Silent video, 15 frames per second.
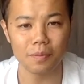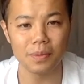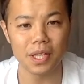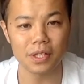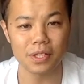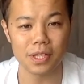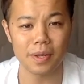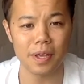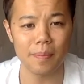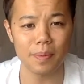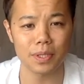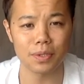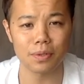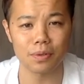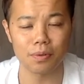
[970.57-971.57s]
でやっぱ
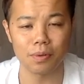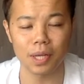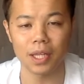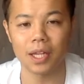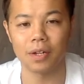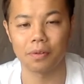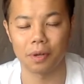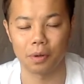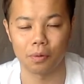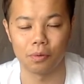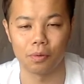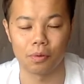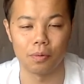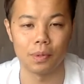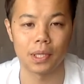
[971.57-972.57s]
りその根源になるのはこ
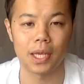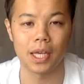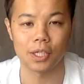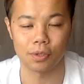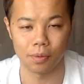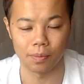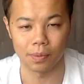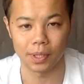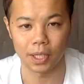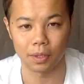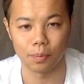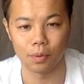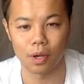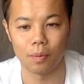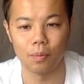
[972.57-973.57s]
のコミュニケーションだ
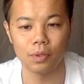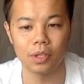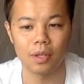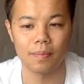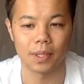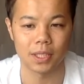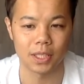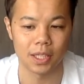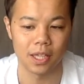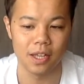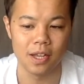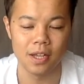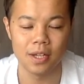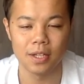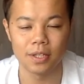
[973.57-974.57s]
と僕は思ってますし
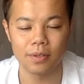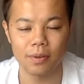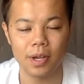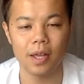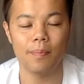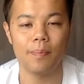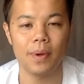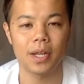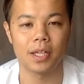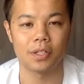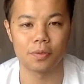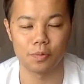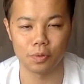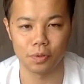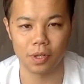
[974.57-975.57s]
それがやっぱり
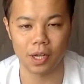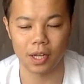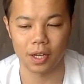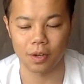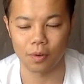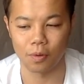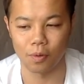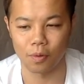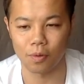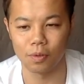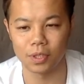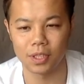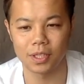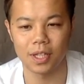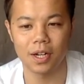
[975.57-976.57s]
自分の中でこう
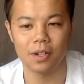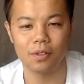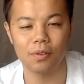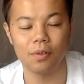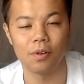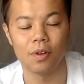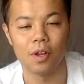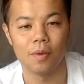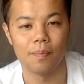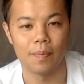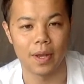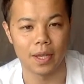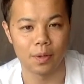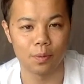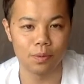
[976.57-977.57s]
構築されると、
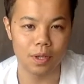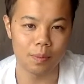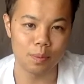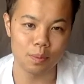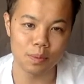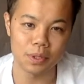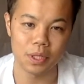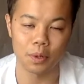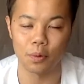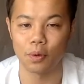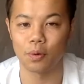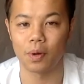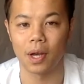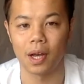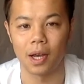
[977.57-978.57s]
まあ、いろんな部分で応
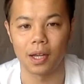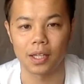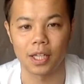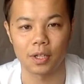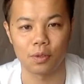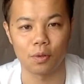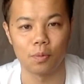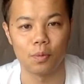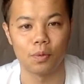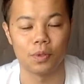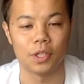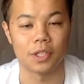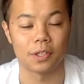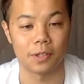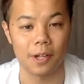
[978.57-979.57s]
用が効くと思う
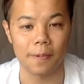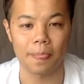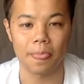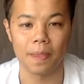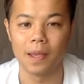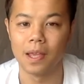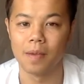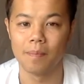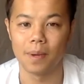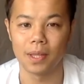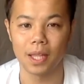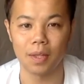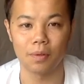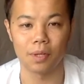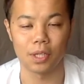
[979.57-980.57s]
んですよね。まあ、
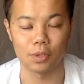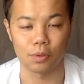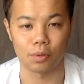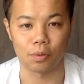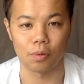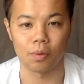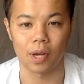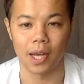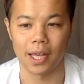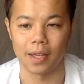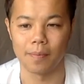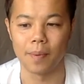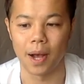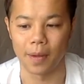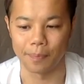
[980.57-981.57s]
なのでちょっと今回、
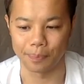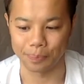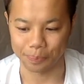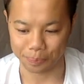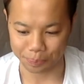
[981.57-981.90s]
まあ